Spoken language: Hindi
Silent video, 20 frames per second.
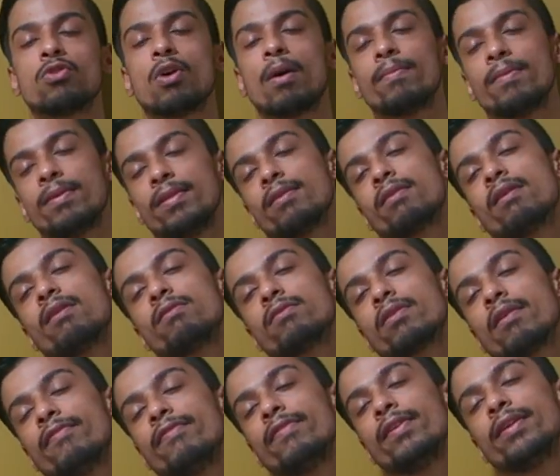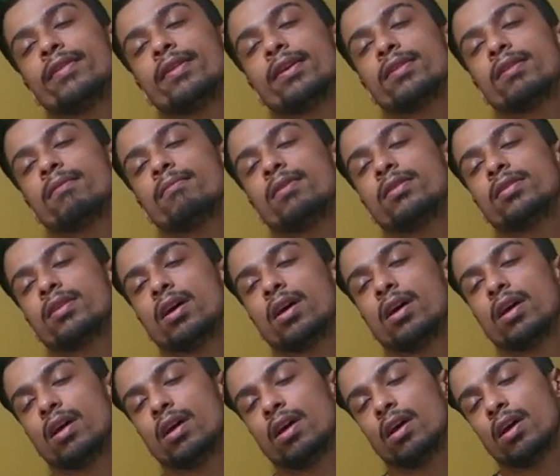तो आपने देखा उनका face एकदम ऐसा
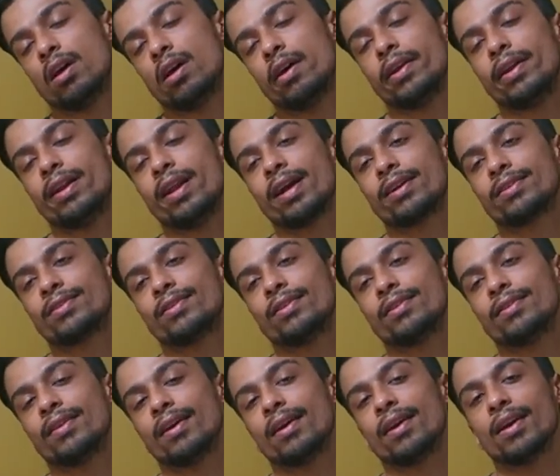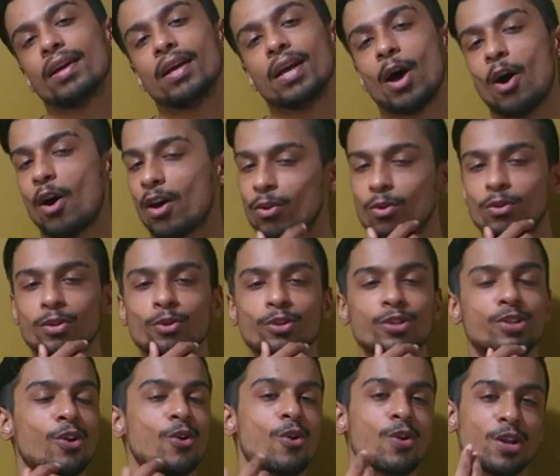relaxed रहता है और
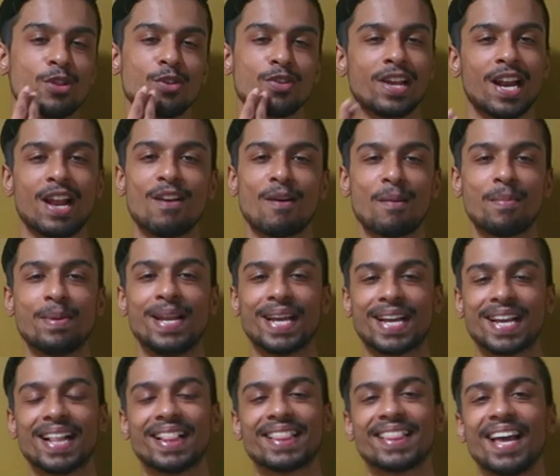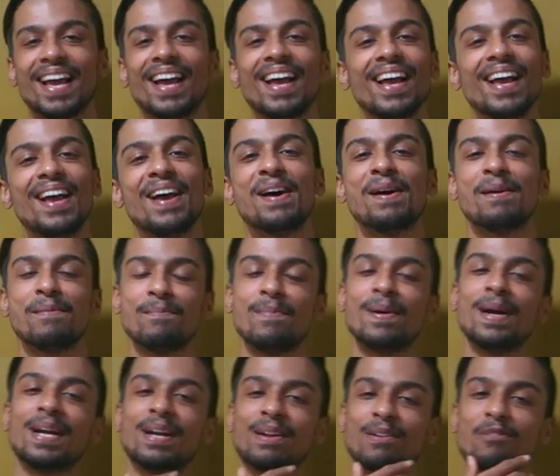कुछ लोगों का तो सलाइवा भी निकलता है
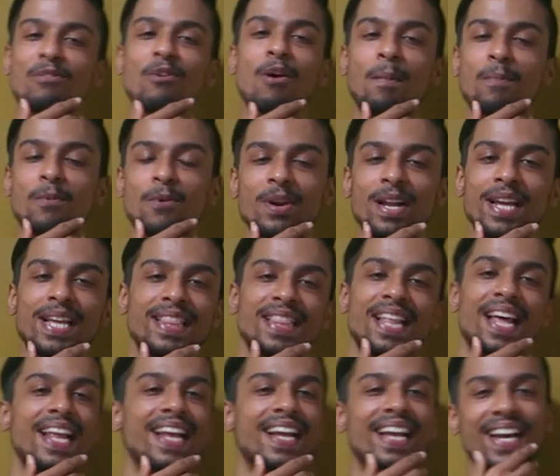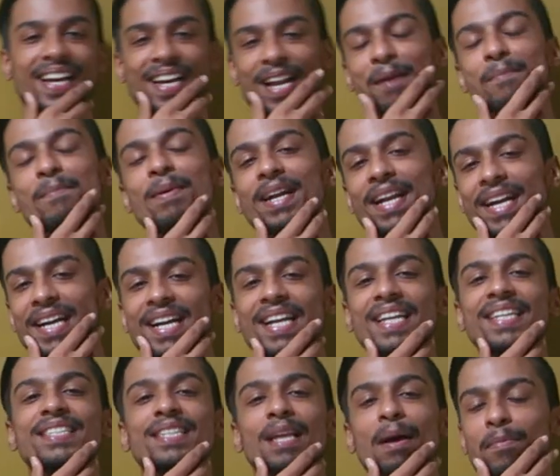बट वो आपको नहीं इतना नहीं करना है बट
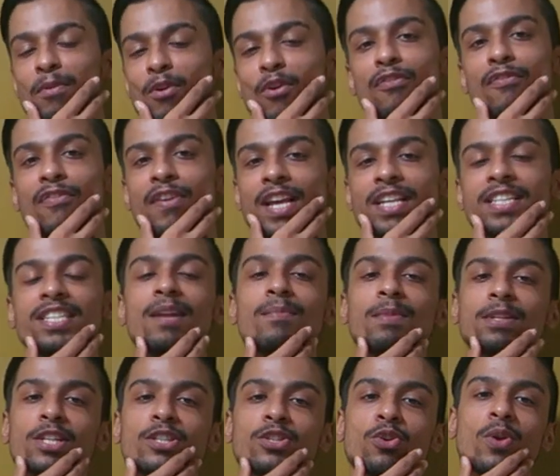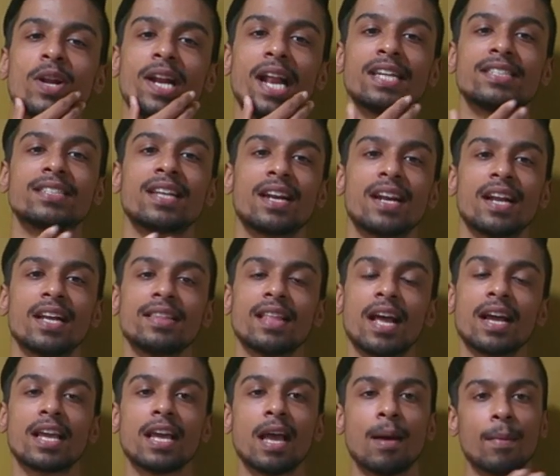एटलीस्ट आपको फेशियल मसल्स को रिलैक्स करना है
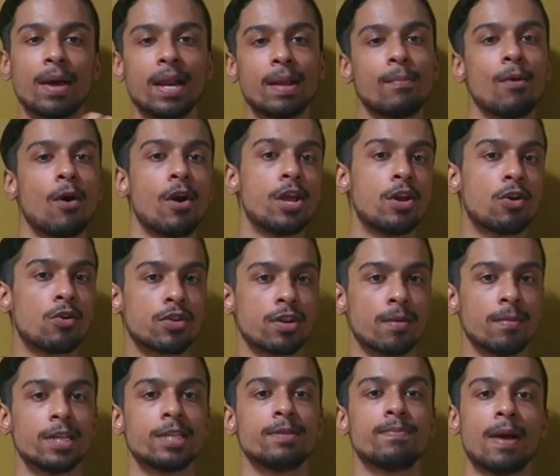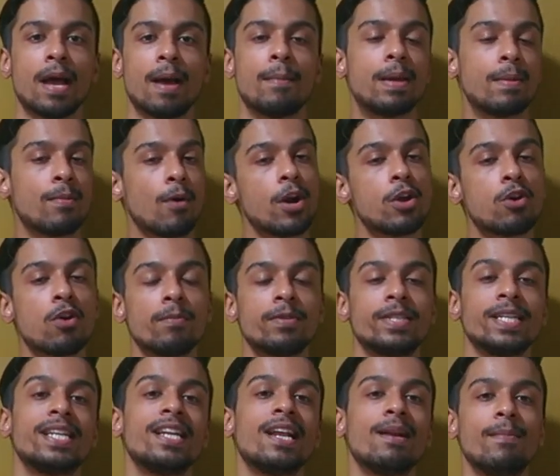ताकि हमारे बॉडी को समझ पाए हमारे बॉडी को हम
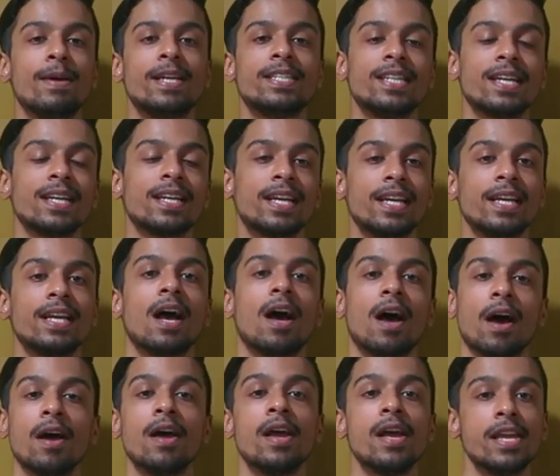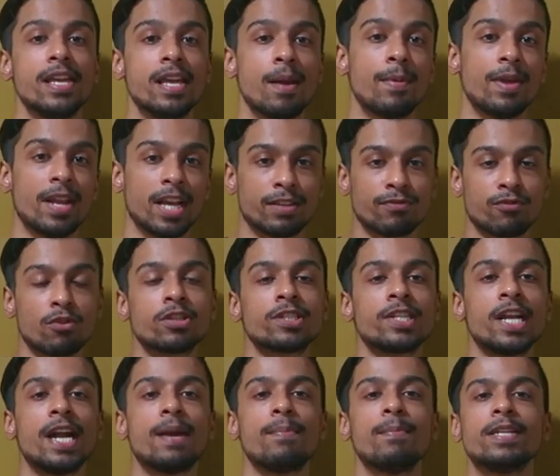सिग्नल भेजें कि हाँ ये भी रेस्टफुल
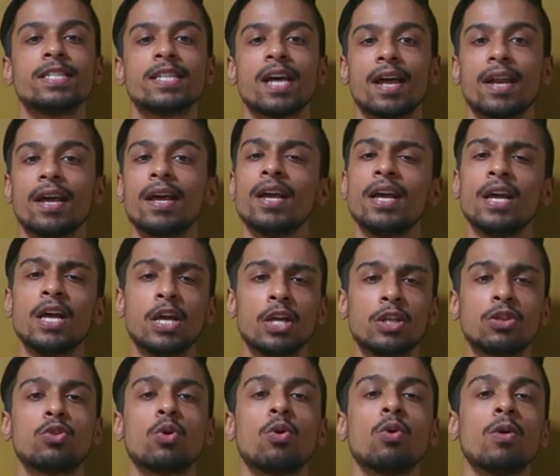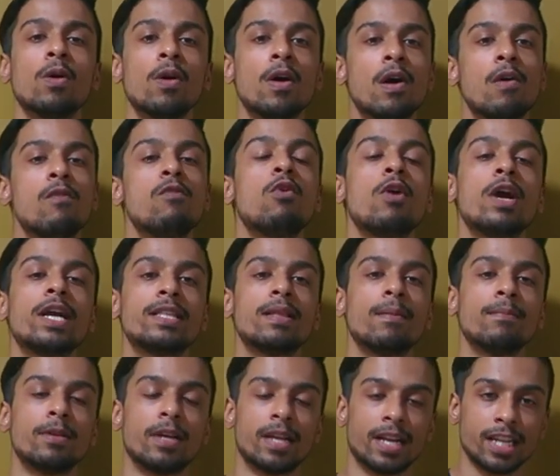स्टेट में जा रहा है तो वो
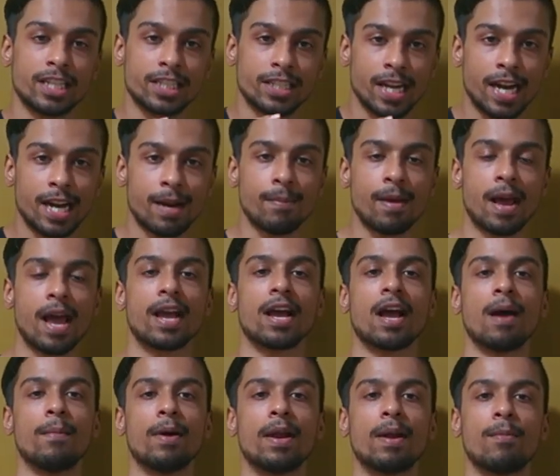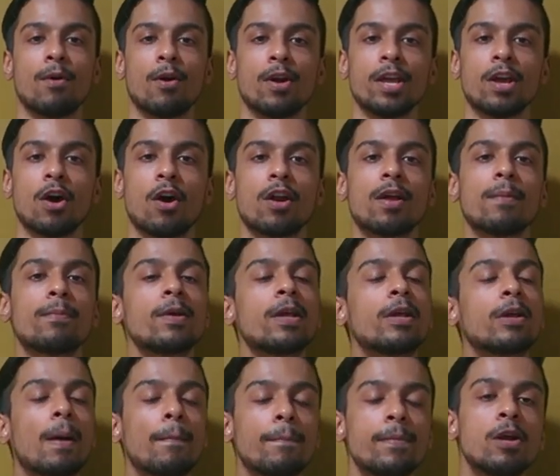एकदम रेस्ट स्टेट में आएगा हमारा बॉडी और
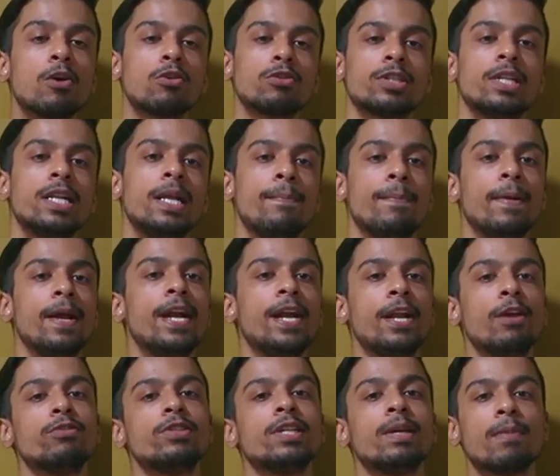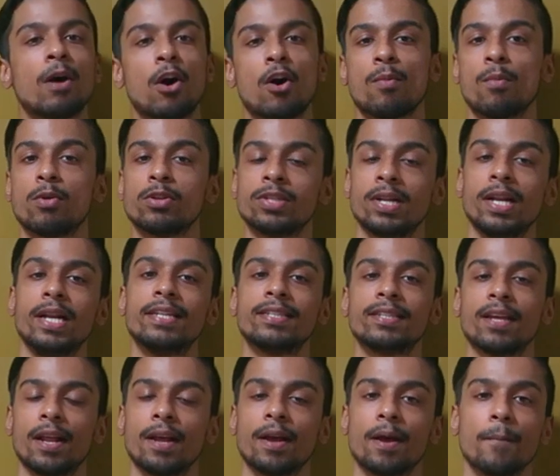अपने अपने को स्लीप इंड्यूसिंग हार्मोन्स
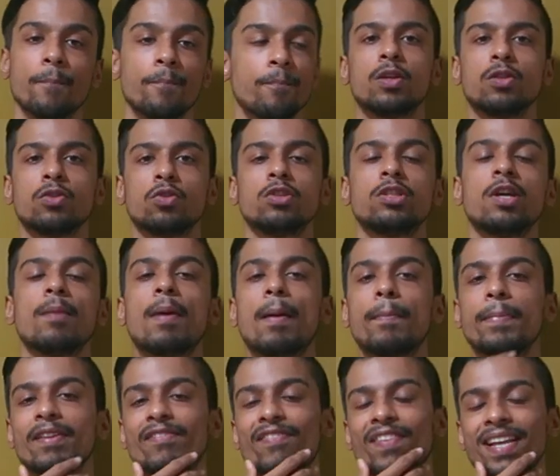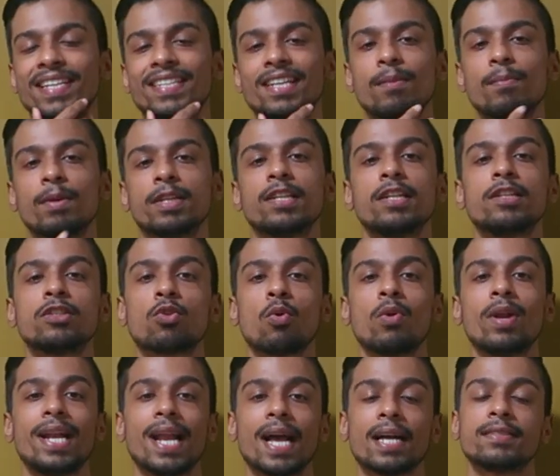रिलीज करेगा तो जब आप इन फेशियल मसल्स
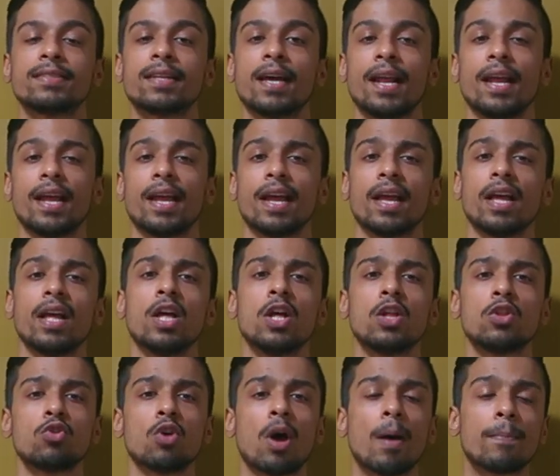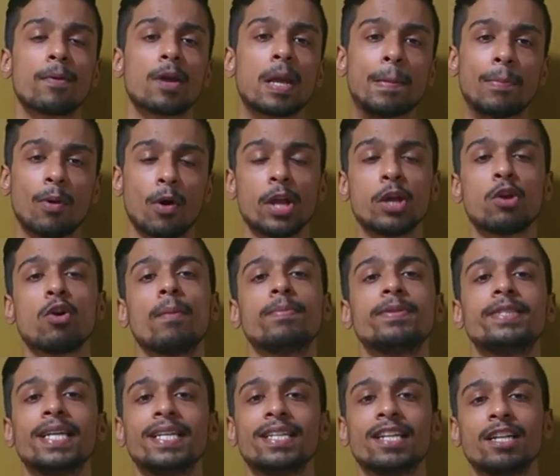को रिलैक्स करेंगे तो आपके बॉडी को
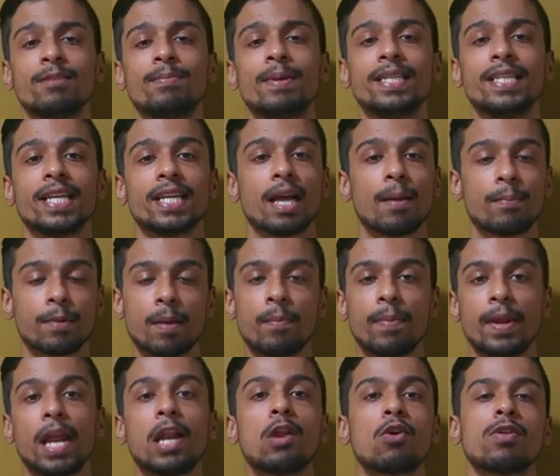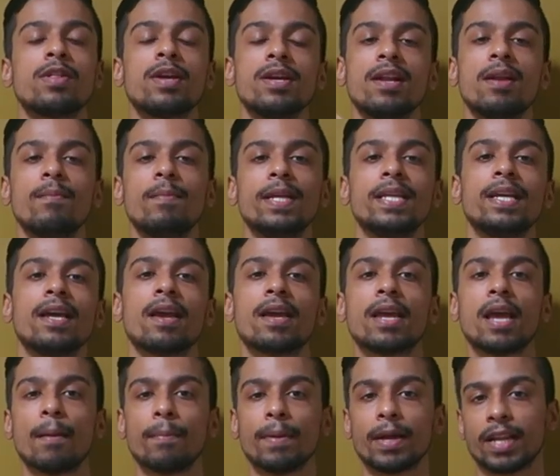आप सिग्नल भेजेंगे आपके ब्रेन को सिग्नल भेजेंगे
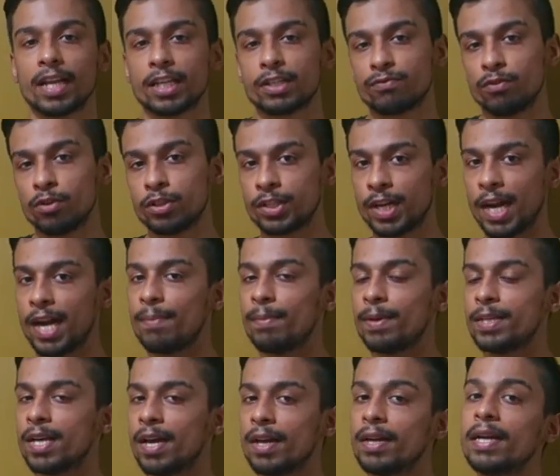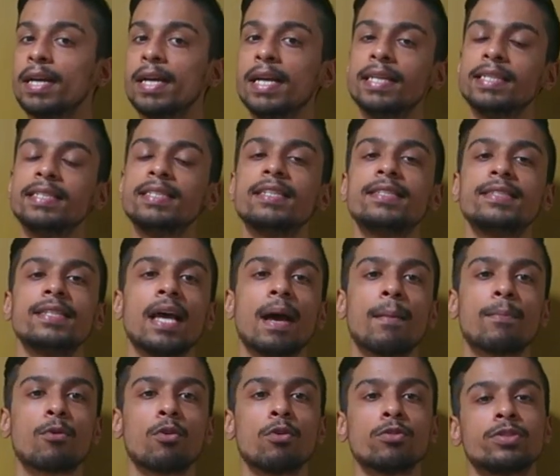कि आप एक रेस्टफुल स्टेट में जा रहे हैं जिससे
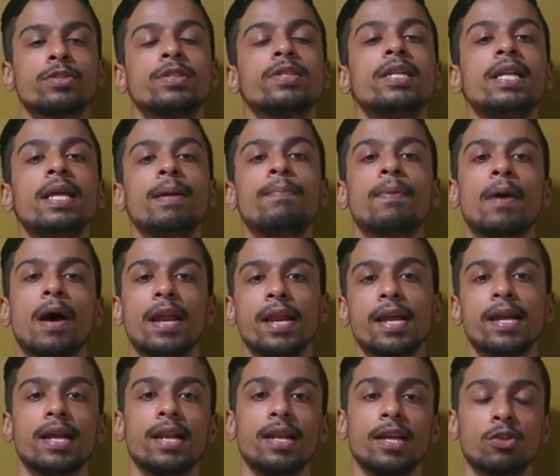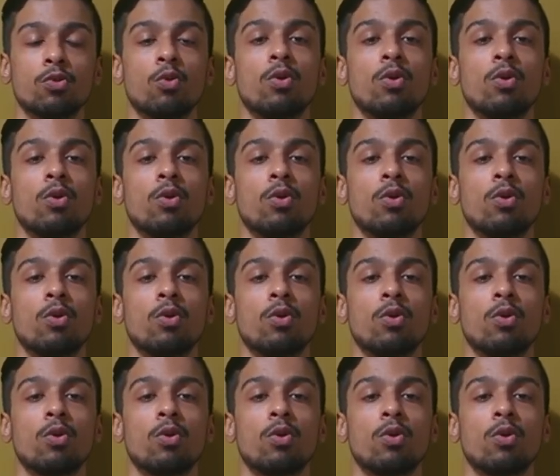आपको स्लीप आने के लिए